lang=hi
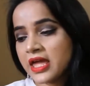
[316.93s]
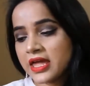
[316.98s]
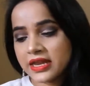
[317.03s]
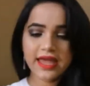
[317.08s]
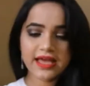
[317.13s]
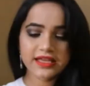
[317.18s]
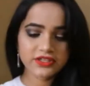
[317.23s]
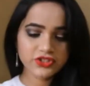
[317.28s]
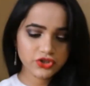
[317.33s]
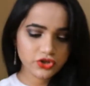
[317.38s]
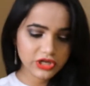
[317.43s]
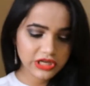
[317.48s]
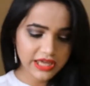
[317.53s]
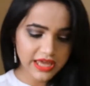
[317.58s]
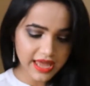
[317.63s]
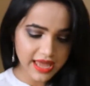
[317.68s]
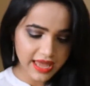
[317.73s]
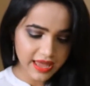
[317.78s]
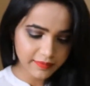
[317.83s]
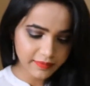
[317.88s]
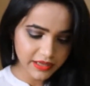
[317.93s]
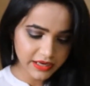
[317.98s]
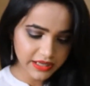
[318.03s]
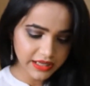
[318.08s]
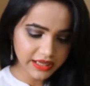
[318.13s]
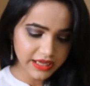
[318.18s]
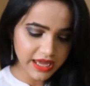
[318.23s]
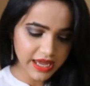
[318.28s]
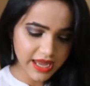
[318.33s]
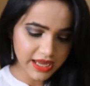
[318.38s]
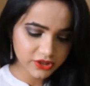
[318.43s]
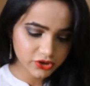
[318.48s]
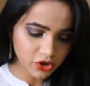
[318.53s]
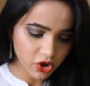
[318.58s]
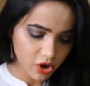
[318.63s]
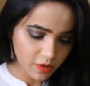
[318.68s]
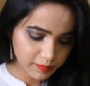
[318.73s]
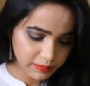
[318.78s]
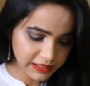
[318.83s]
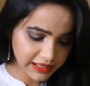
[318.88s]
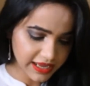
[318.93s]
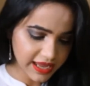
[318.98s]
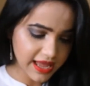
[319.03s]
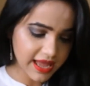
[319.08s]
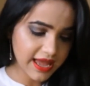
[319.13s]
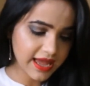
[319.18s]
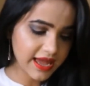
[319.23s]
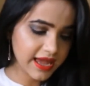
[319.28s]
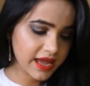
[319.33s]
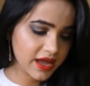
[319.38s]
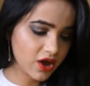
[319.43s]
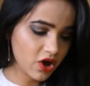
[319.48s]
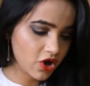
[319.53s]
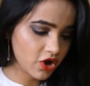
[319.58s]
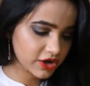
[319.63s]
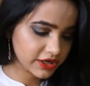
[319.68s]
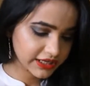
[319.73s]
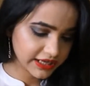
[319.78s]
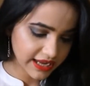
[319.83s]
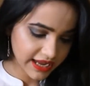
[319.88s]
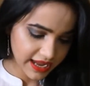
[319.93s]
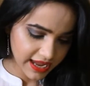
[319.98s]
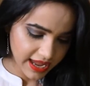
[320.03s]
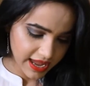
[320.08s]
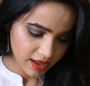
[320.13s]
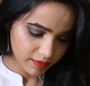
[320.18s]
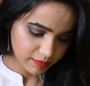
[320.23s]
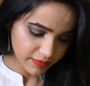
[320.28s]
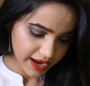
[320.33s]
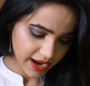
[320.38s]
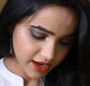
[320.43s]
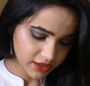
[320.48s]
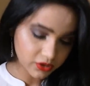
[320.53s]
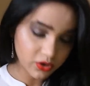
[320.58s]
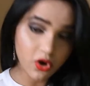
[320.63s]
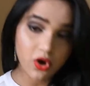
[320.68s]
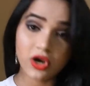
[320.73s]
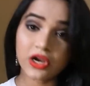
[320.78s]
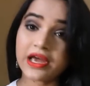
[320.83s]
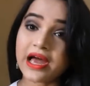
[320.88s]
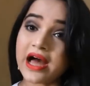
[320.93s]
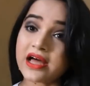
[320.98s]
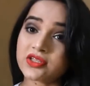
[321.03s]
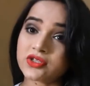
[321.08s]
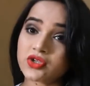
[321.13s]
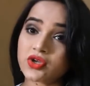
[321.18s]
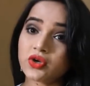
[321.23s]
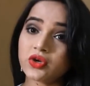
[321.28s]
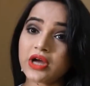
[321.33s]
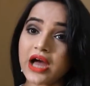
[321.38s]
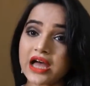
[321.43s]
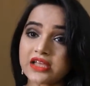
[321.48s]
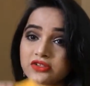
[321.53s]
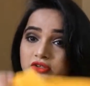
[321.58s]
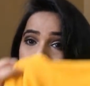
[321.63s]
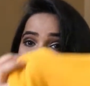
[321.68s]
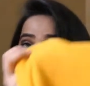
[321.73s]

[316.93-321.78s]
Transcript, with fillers: नेक्स्ट जो लिया है मैंने ये एक टॉप लिया है और ये है ब्रांड कॉल काजो काजो